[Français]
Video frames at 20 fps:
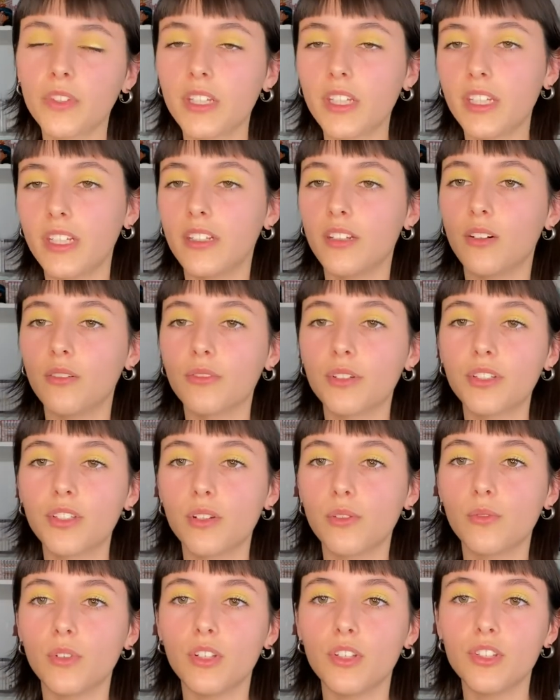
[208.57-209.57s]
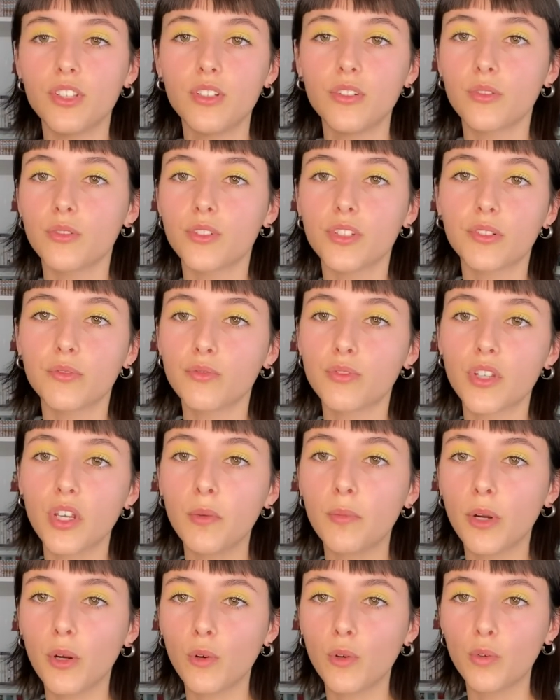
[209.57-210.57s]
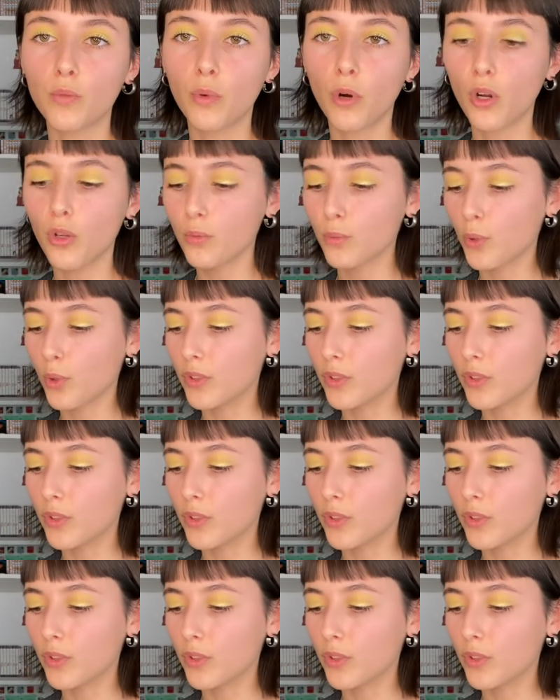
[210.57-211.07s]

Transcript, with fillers: et en fait elle lui a dit euh, si vous savez pas quoi lui prendre